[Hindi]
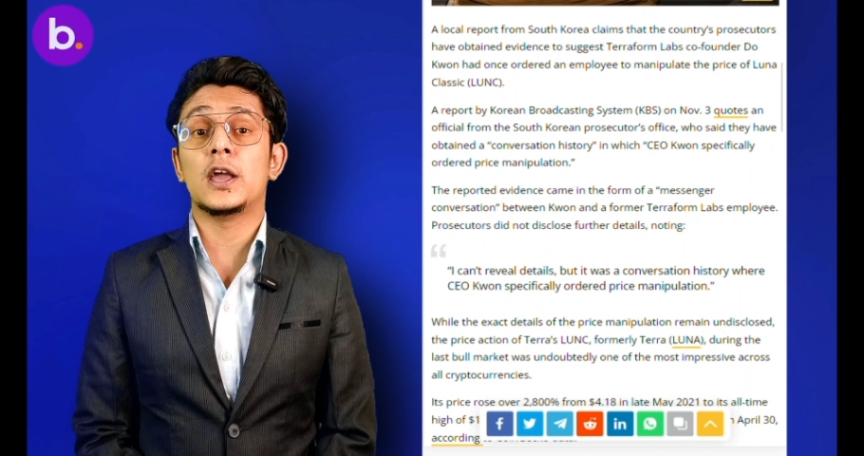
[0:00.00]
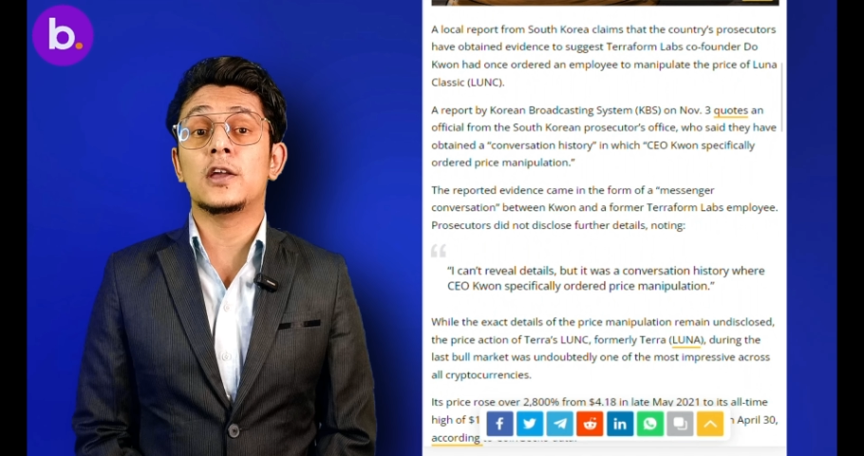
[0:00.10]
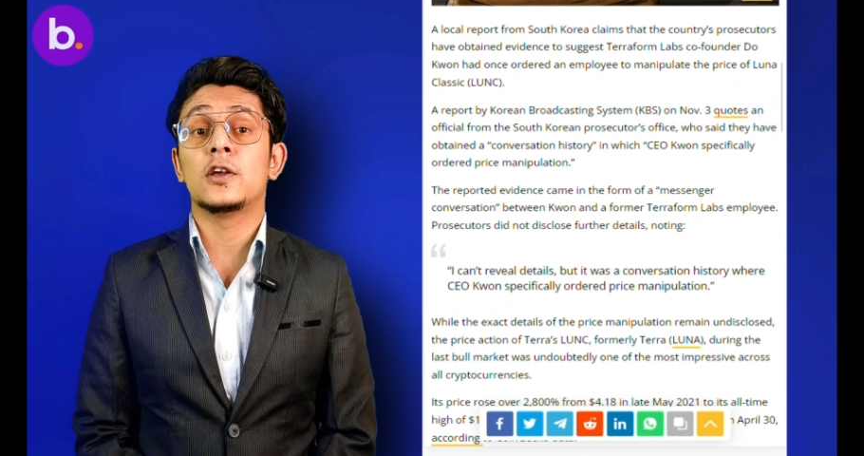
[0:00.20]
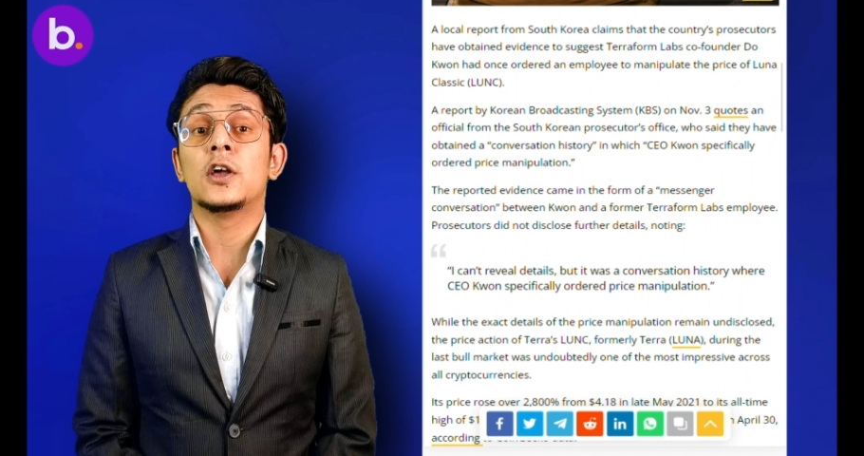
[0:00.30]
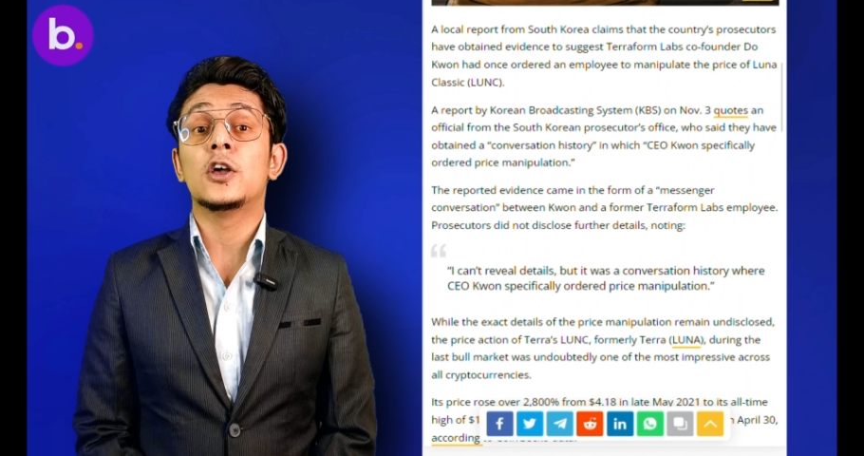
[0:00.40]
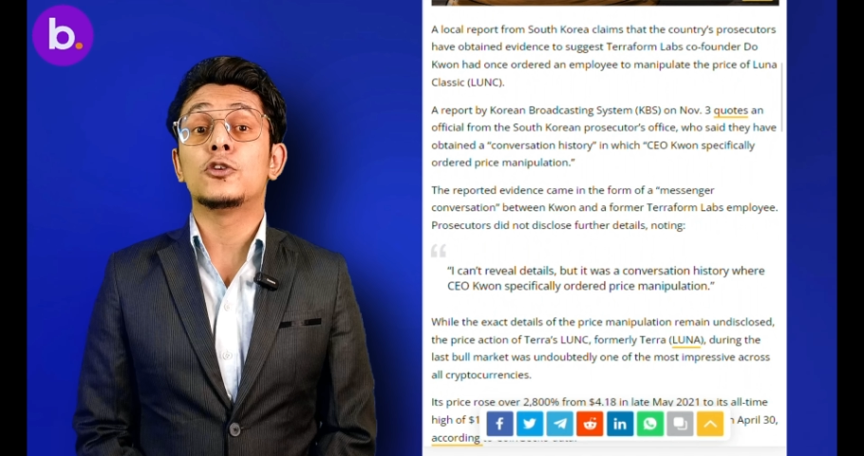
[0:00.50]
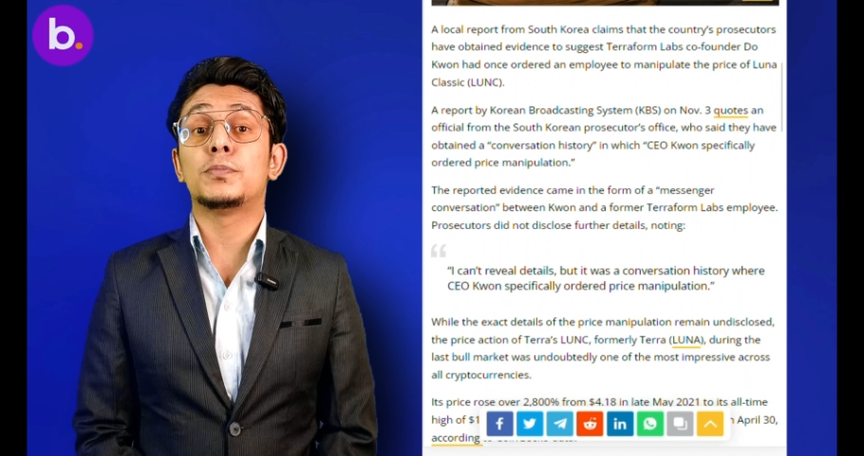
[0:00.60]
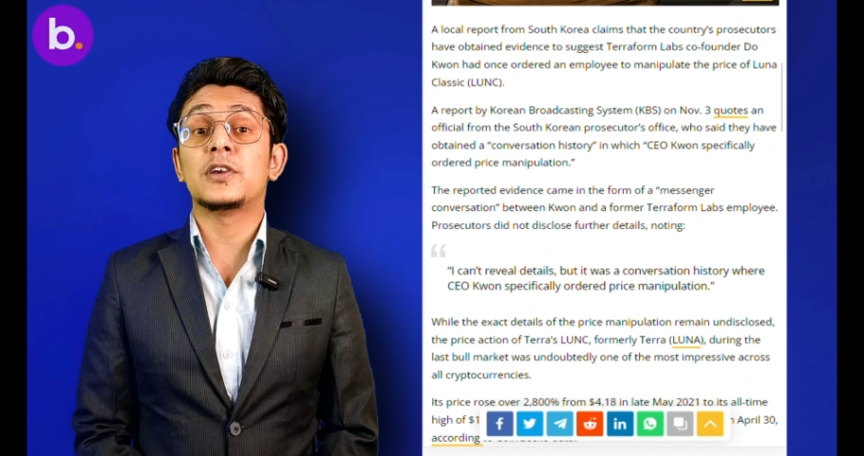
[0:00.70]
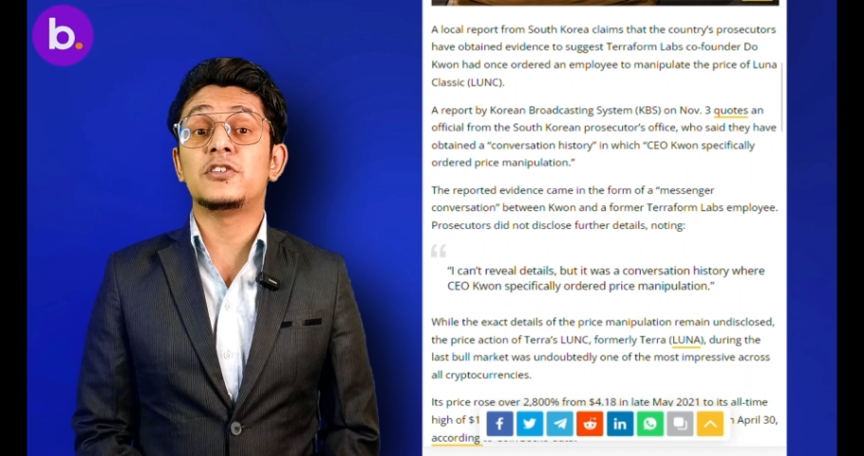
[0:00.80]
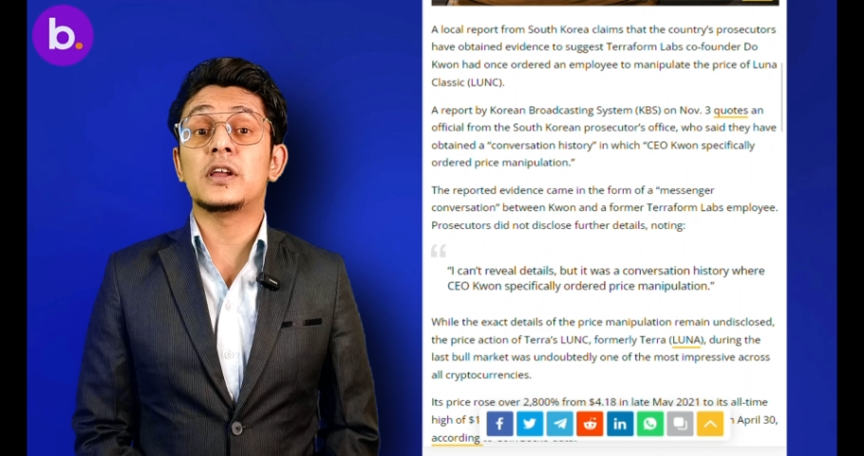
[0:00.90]
ने
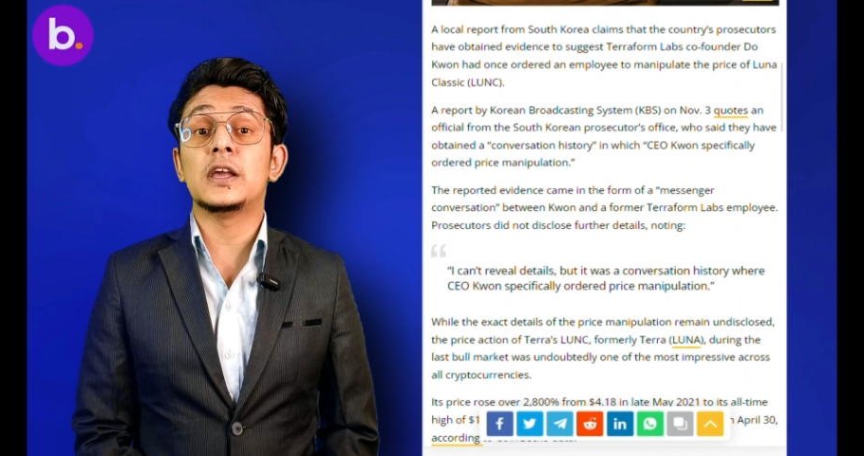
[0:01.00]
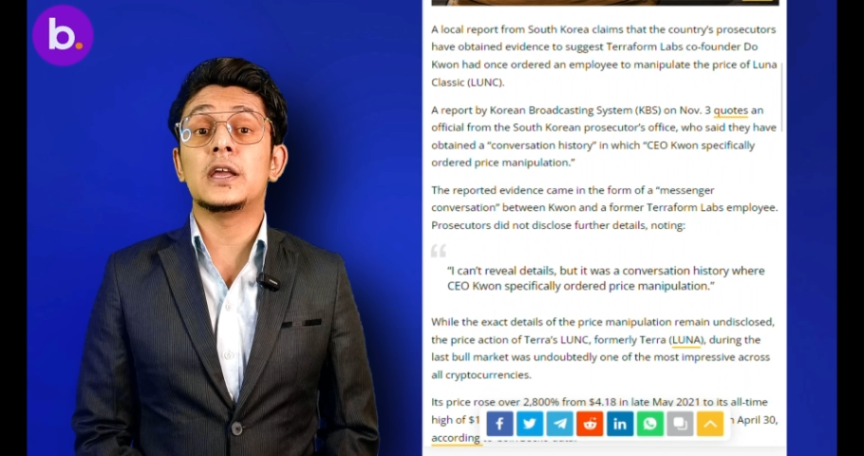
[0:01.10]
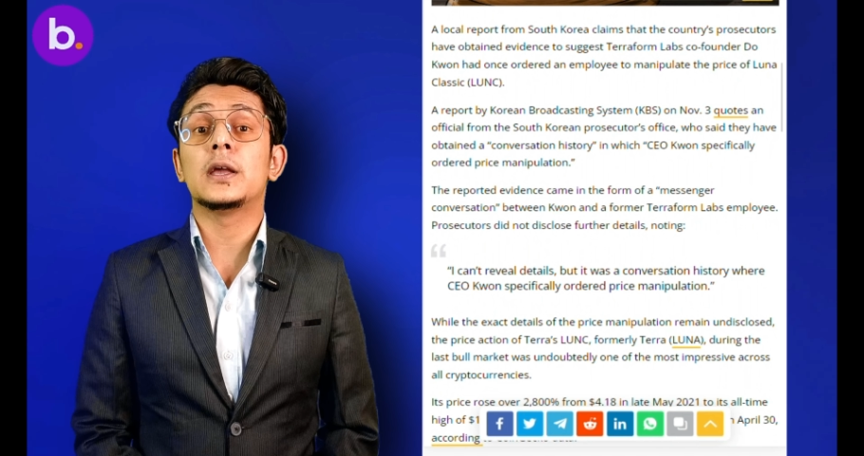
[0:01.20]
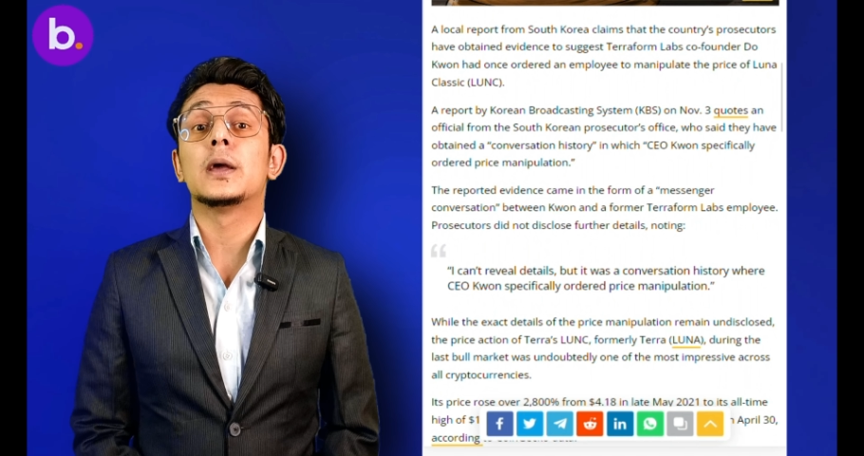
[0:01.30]
स्पेशली